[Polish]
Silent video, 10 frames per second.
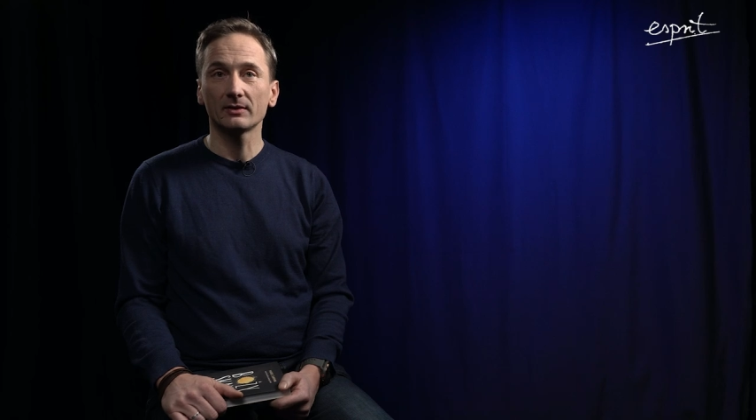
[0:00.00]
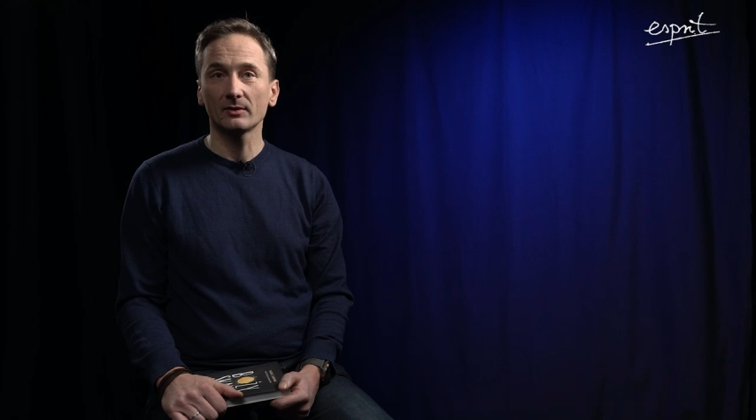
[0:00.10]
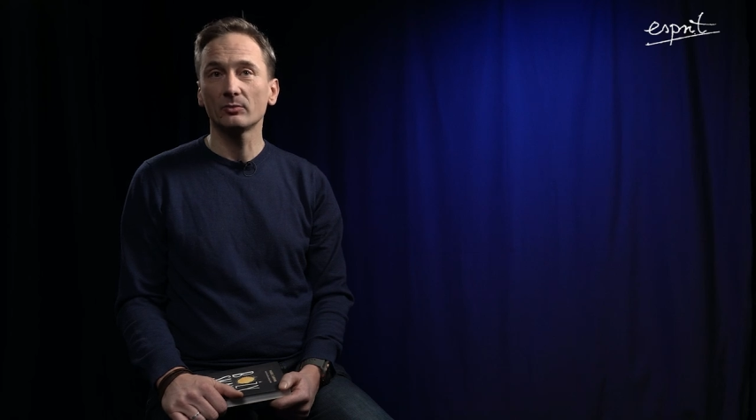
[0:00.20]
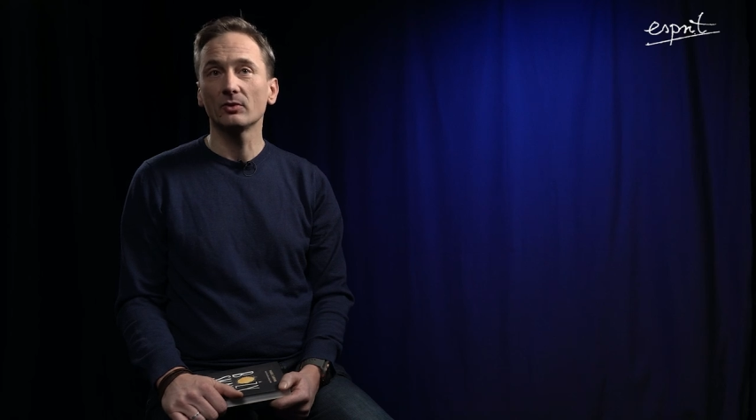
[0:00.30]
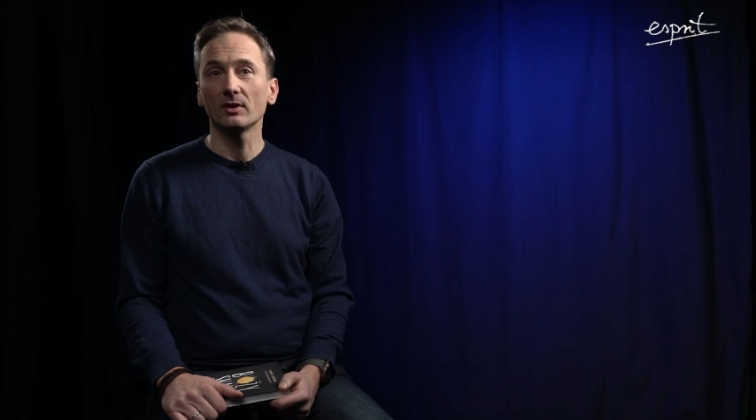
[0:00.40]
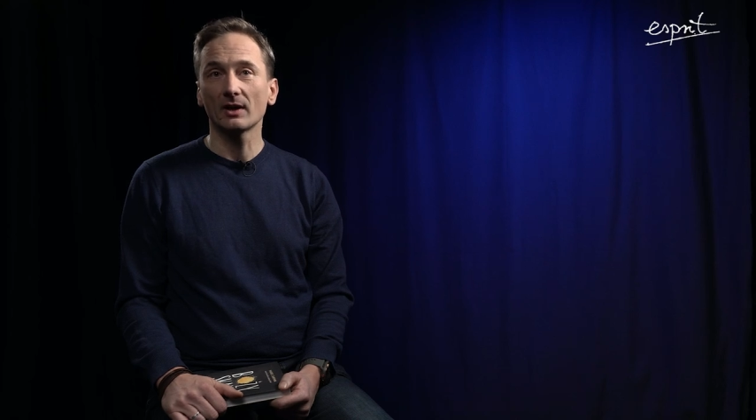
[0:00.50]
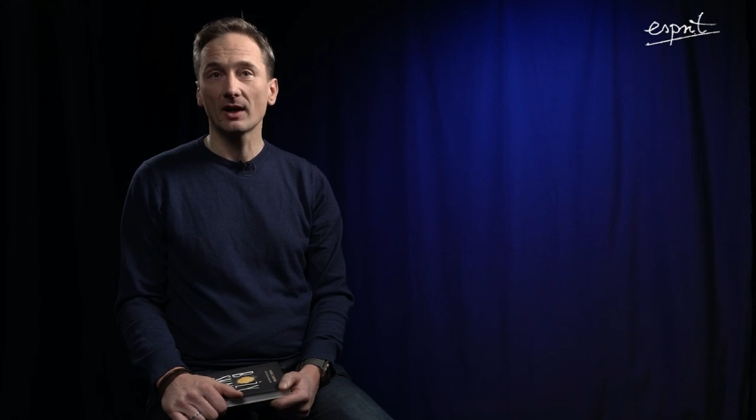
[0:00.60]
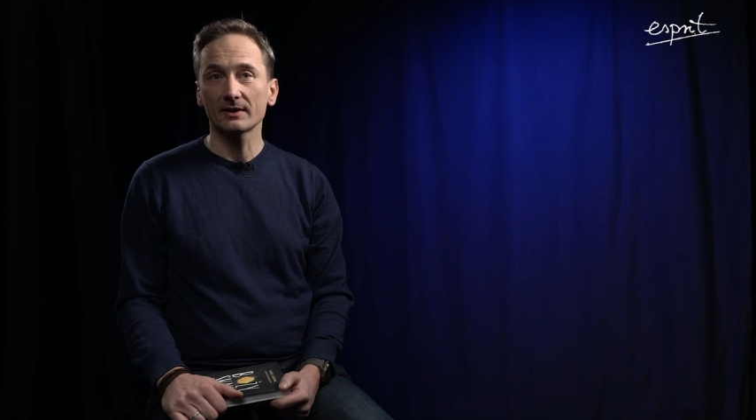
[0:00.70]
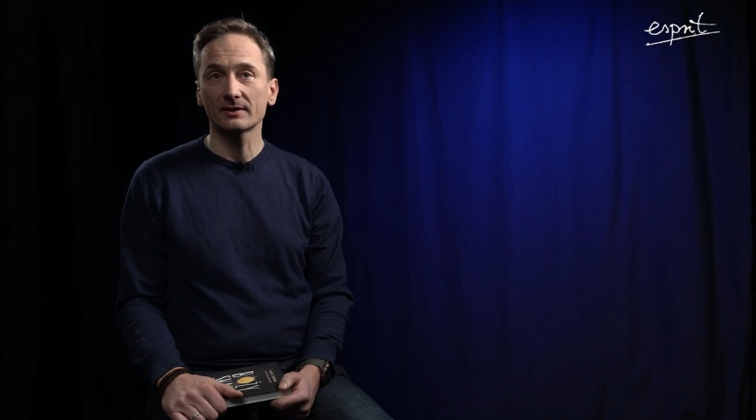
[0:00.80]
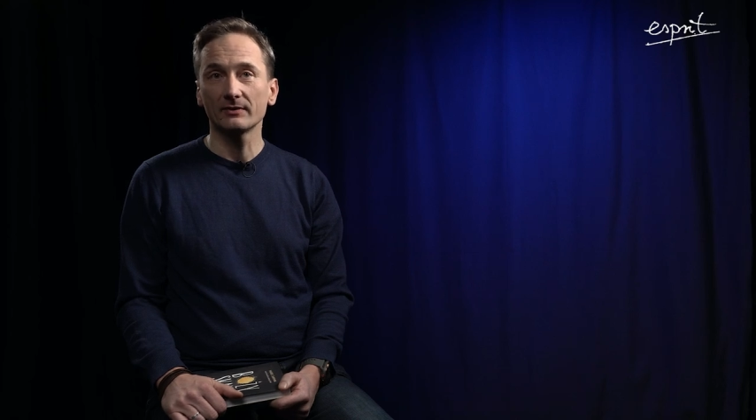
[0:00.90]
to było
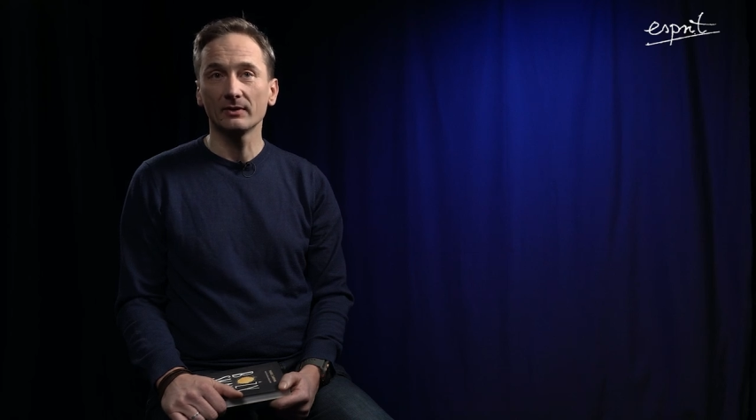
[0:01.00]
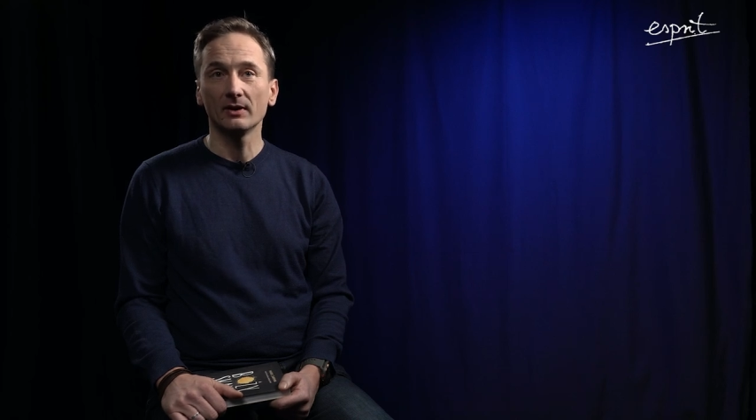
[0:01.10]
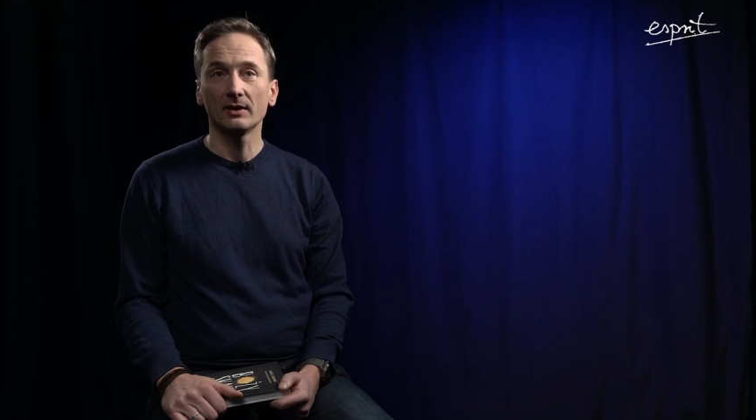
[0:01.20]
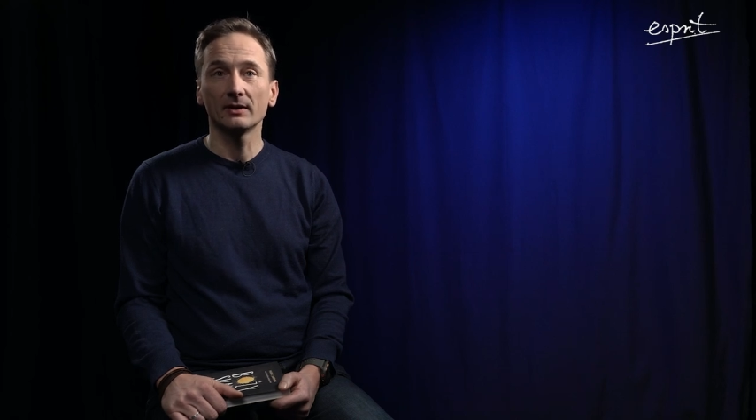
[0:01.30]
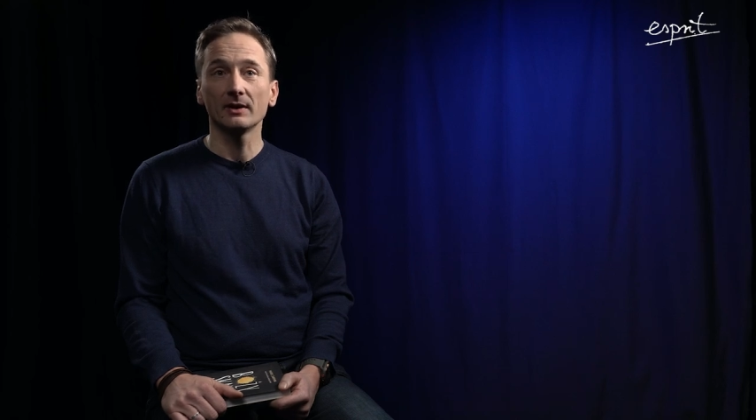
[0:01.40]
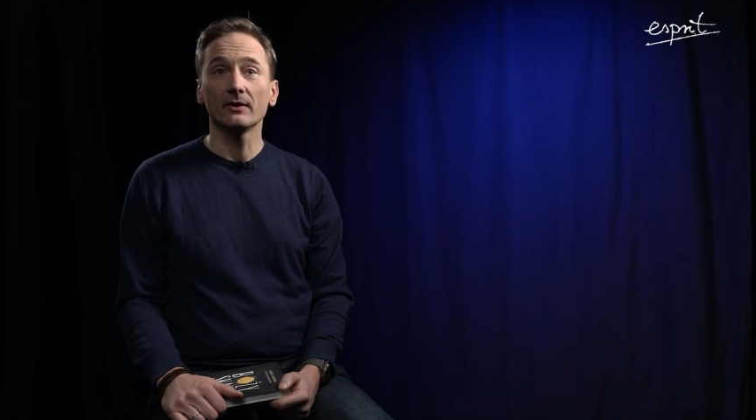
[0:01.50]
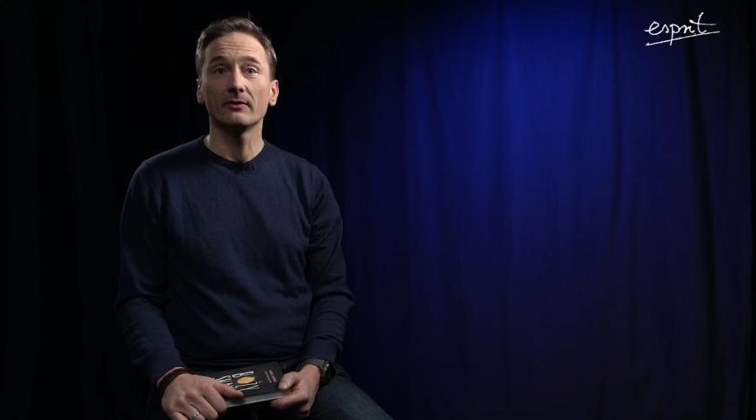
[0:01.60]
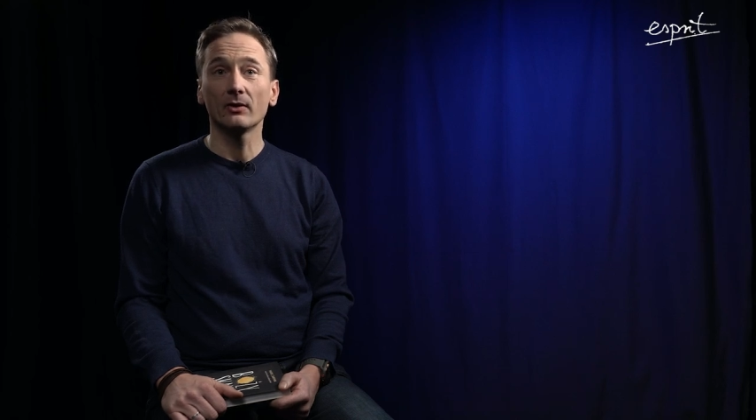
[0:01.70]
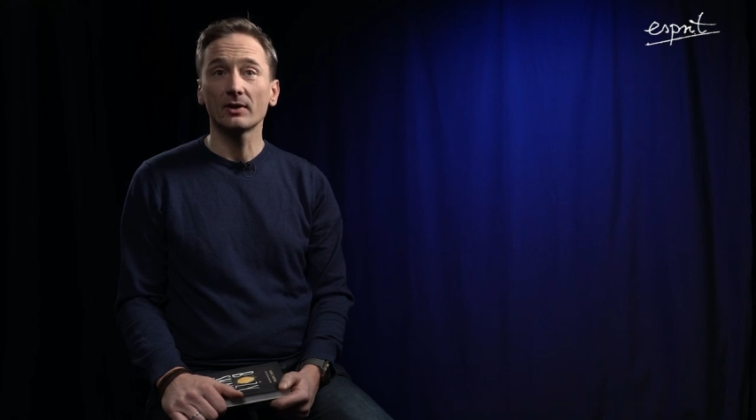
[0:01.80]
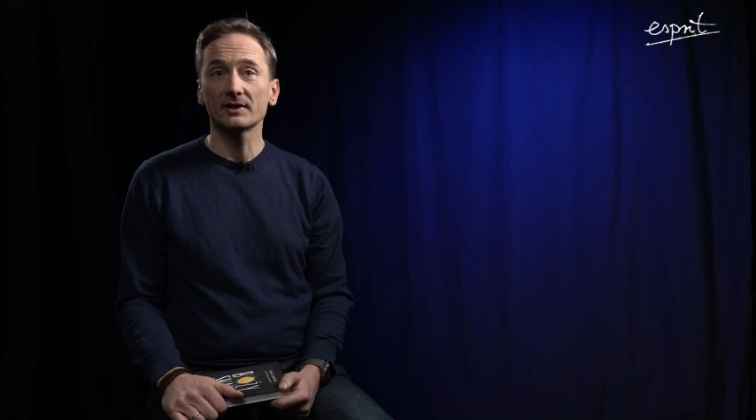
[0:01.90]
lekarstwo na
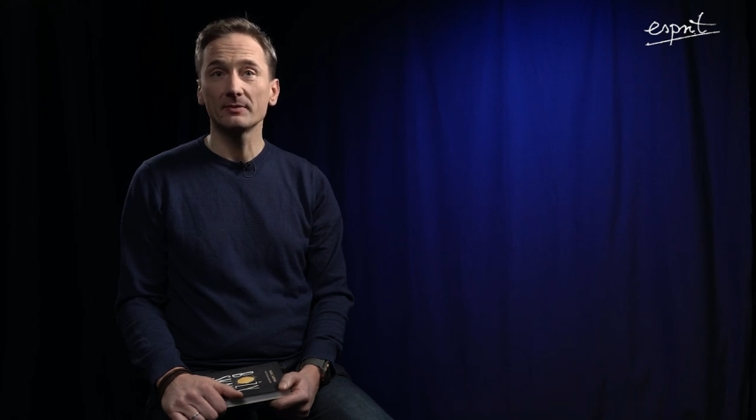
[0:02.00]
wolę